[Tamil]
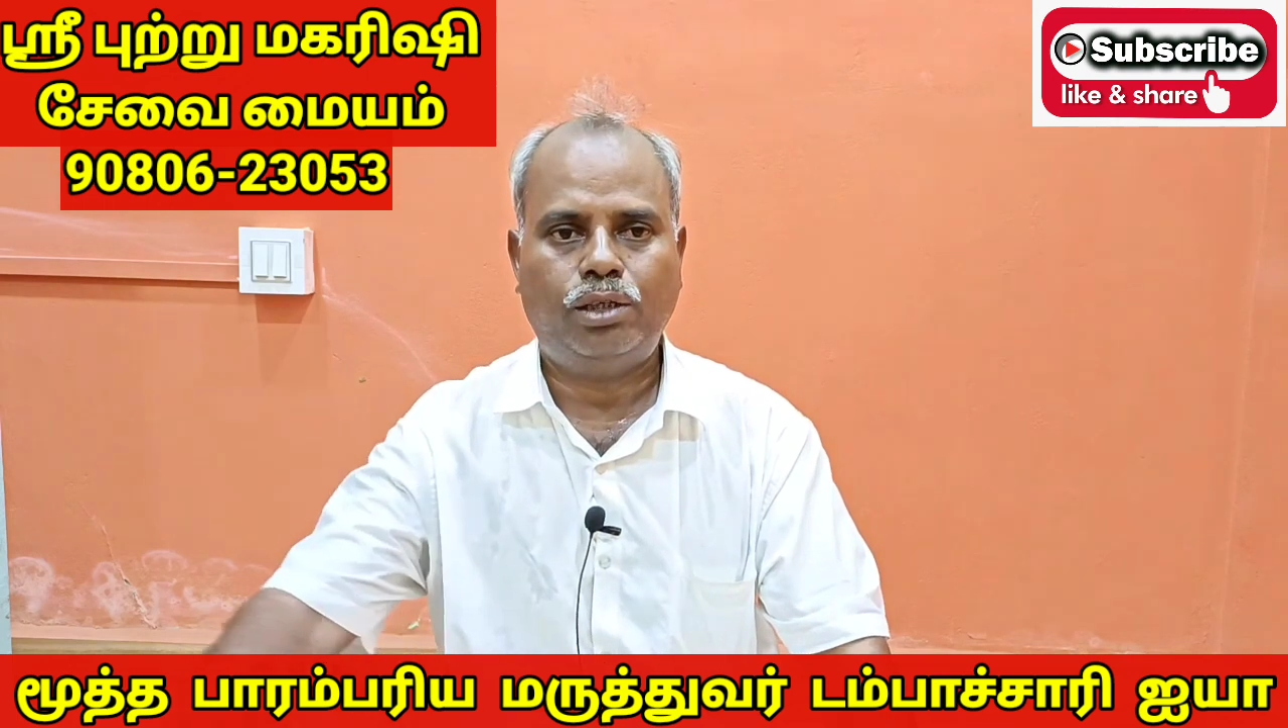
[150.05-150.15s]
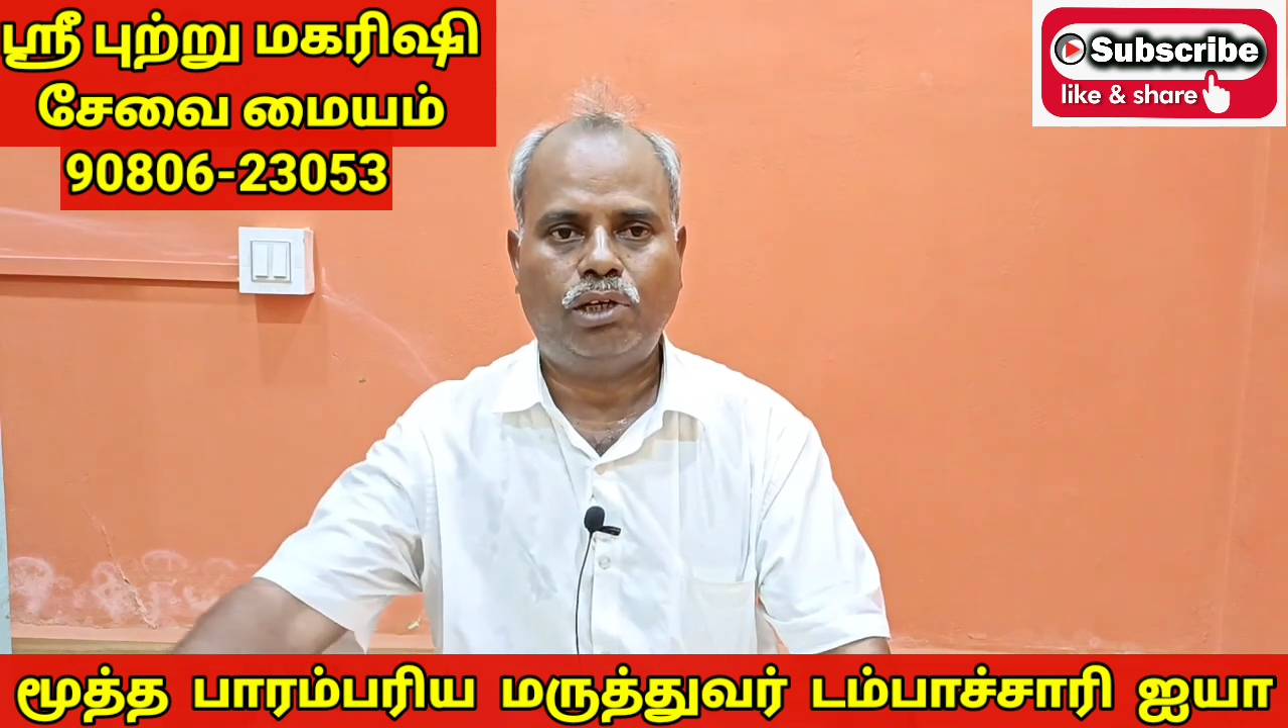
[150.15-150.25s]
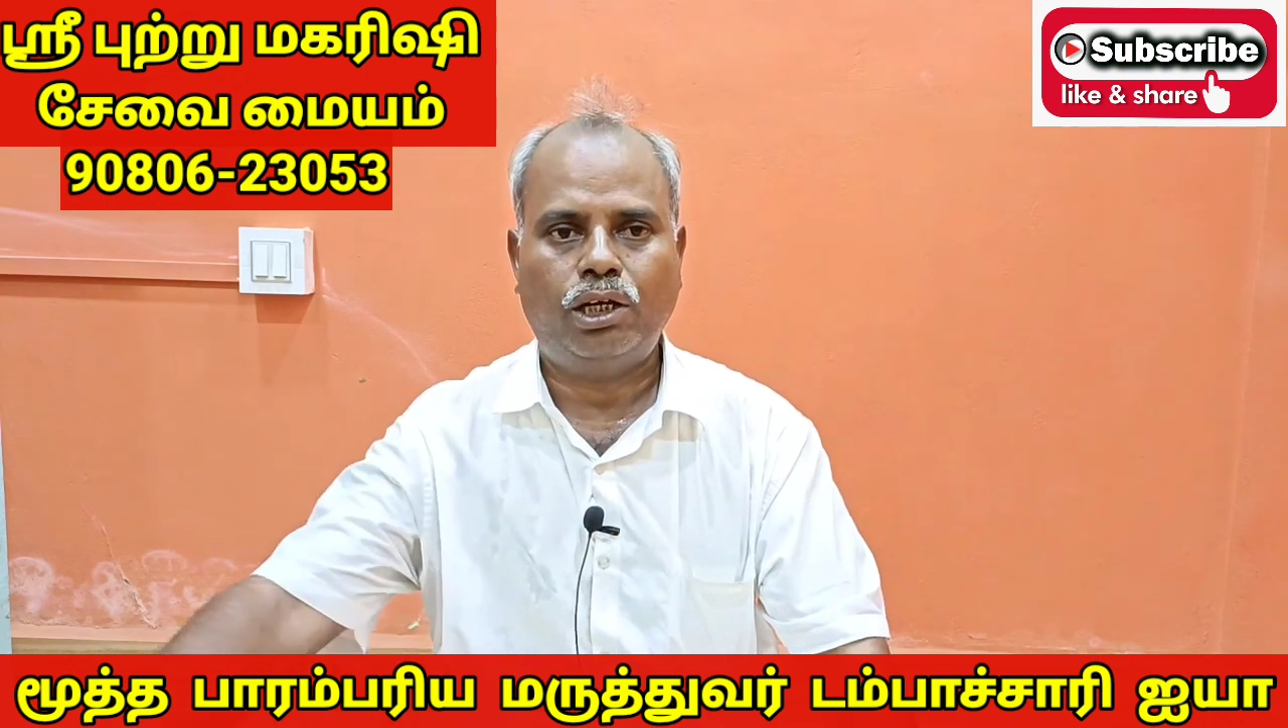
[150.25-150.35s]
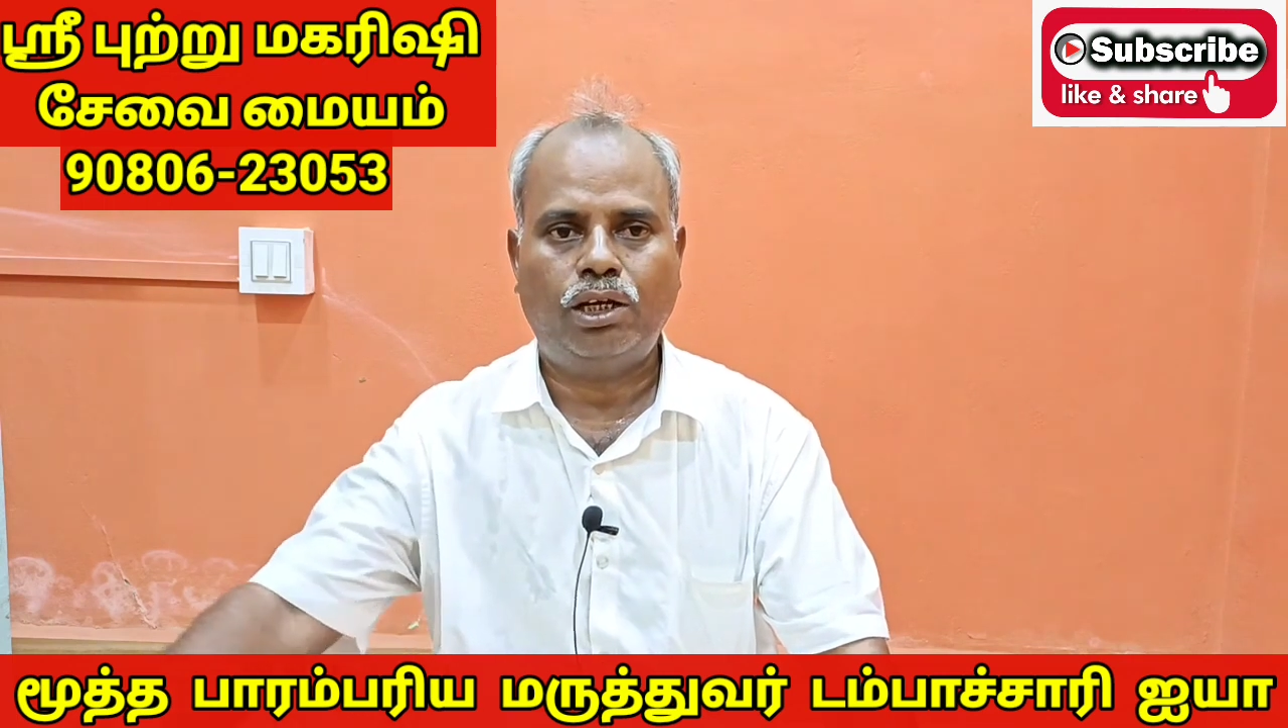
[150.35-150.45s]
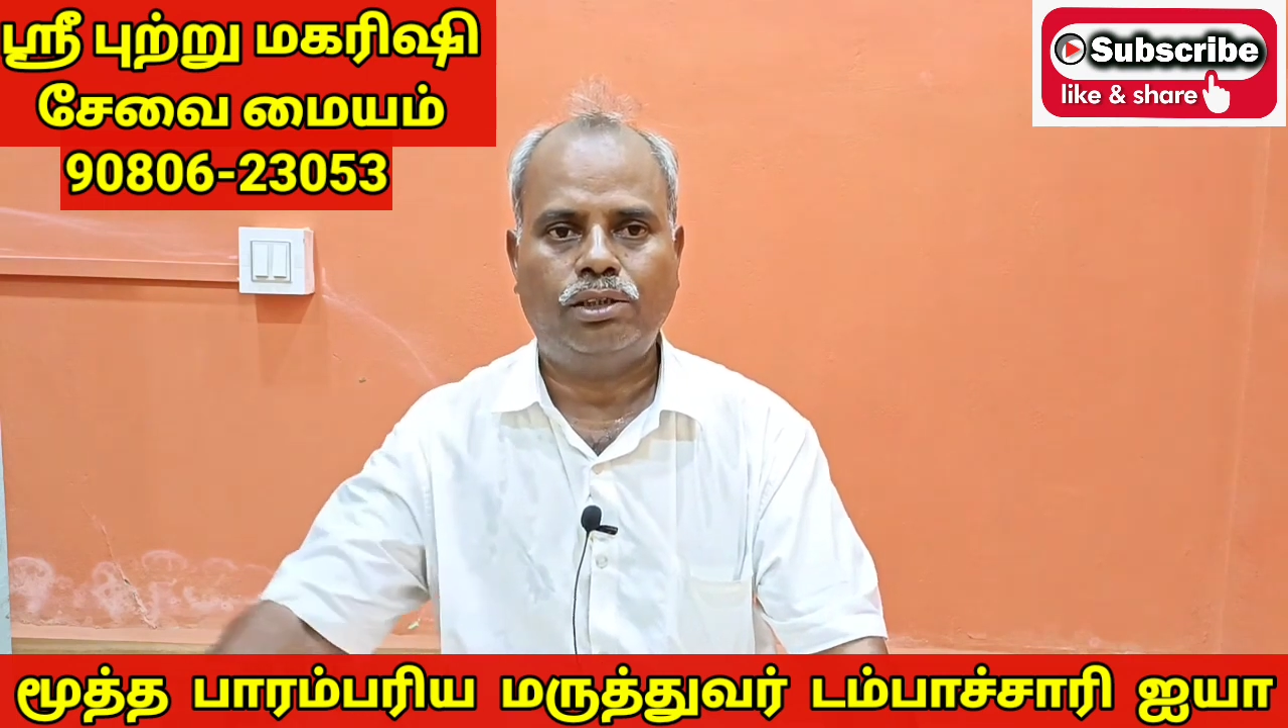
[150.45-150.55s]

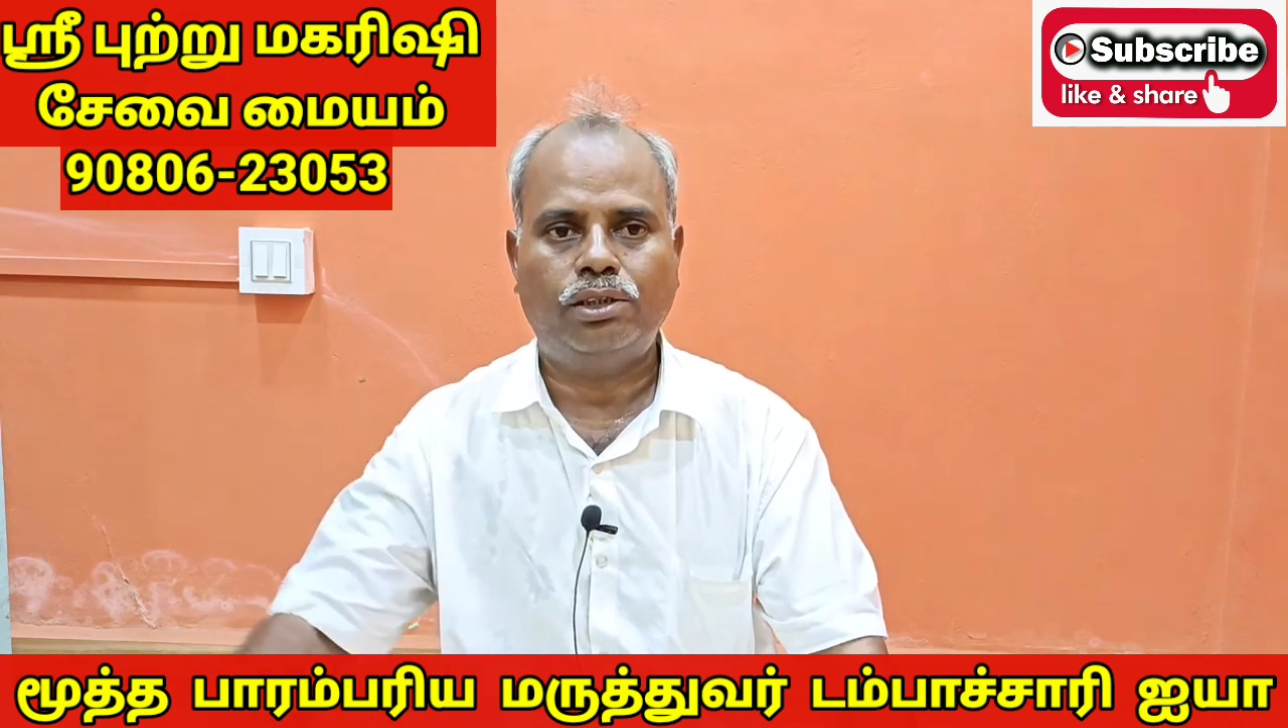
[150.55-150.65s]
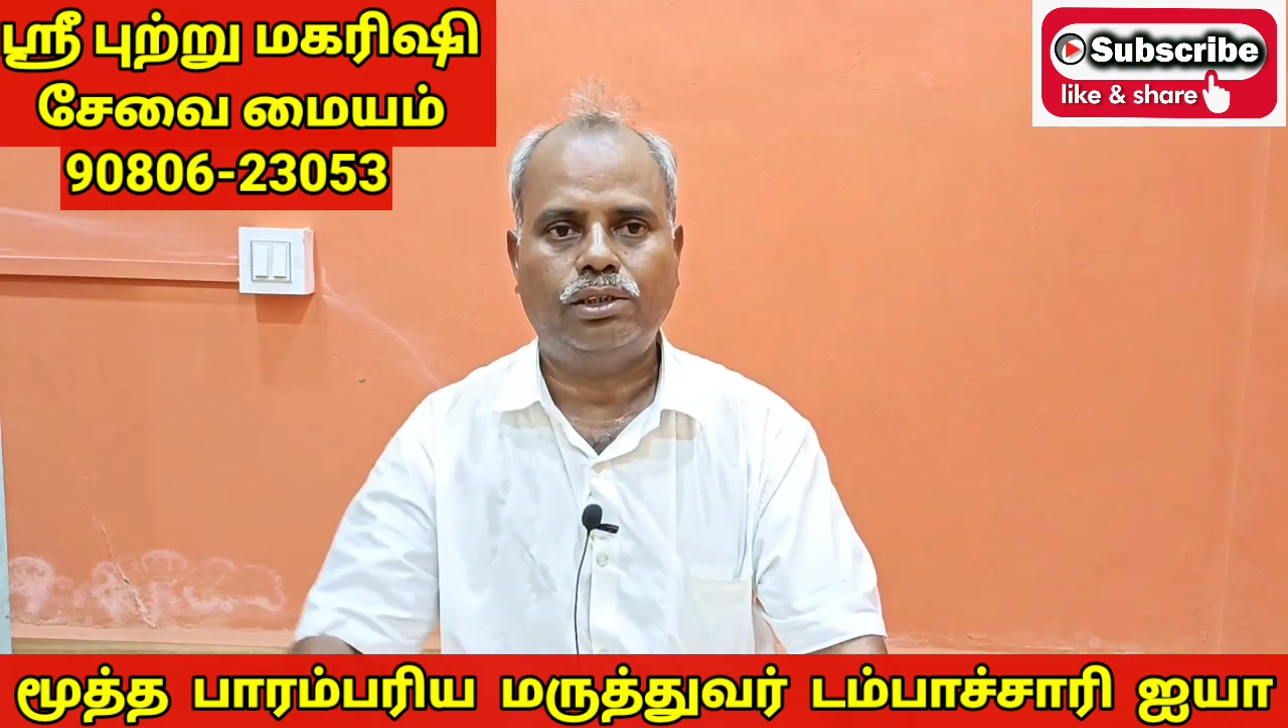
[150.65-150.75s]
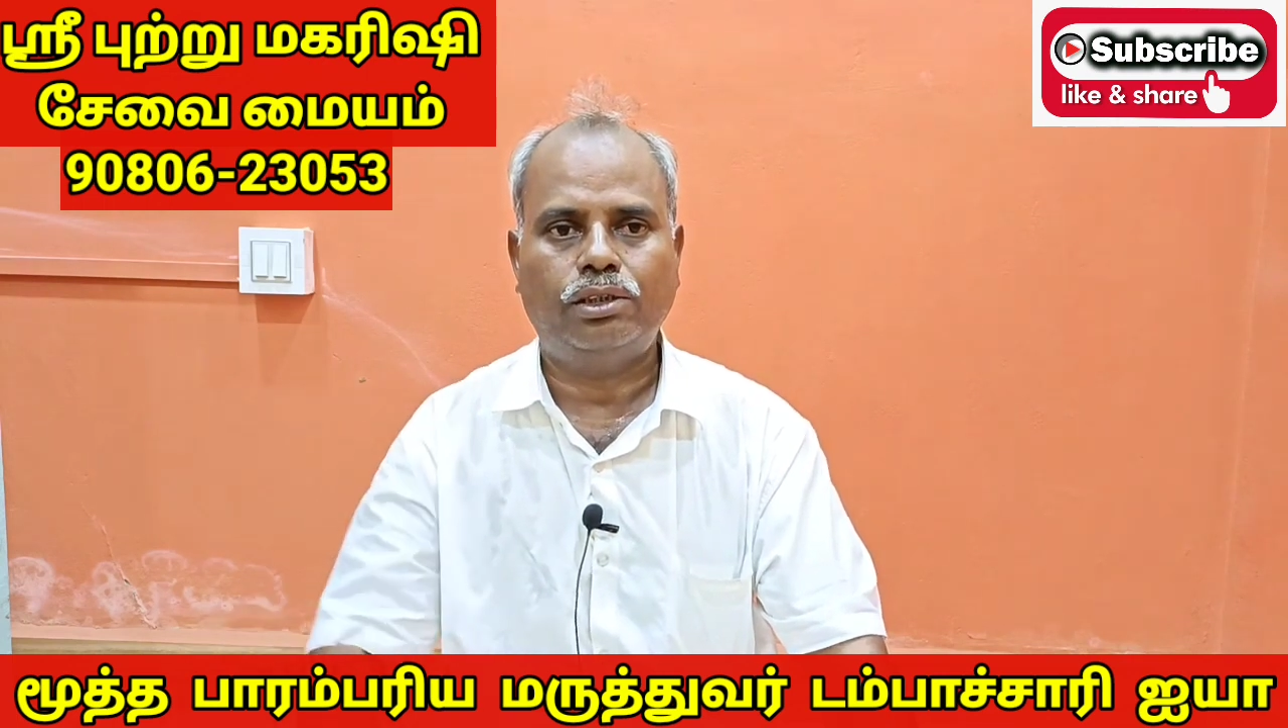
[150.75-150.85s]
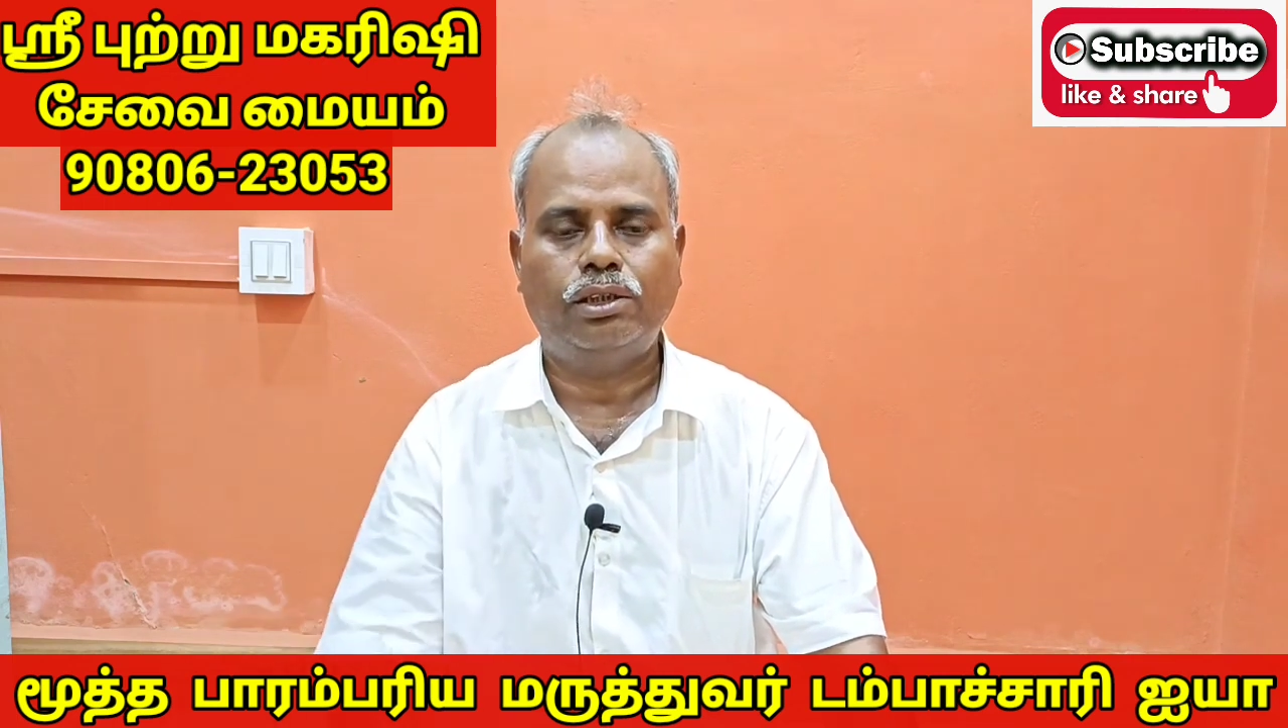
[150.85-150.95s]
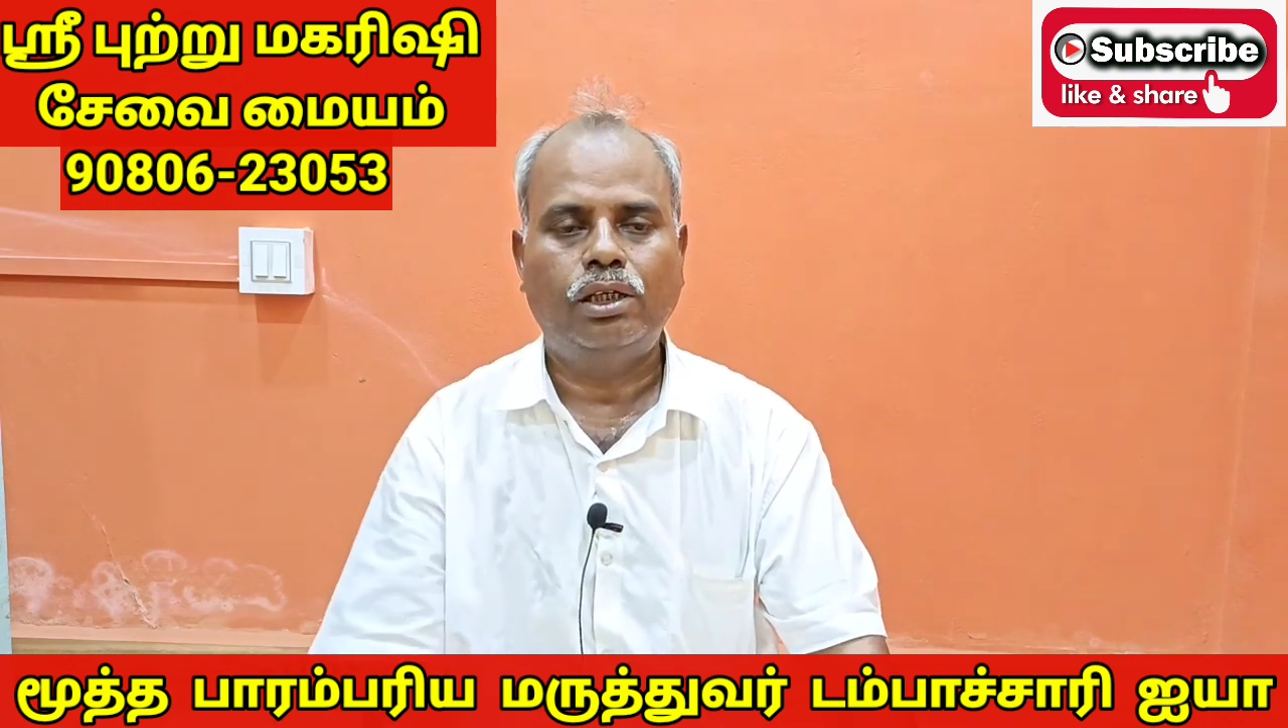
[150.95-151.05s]
அதிகமாகாது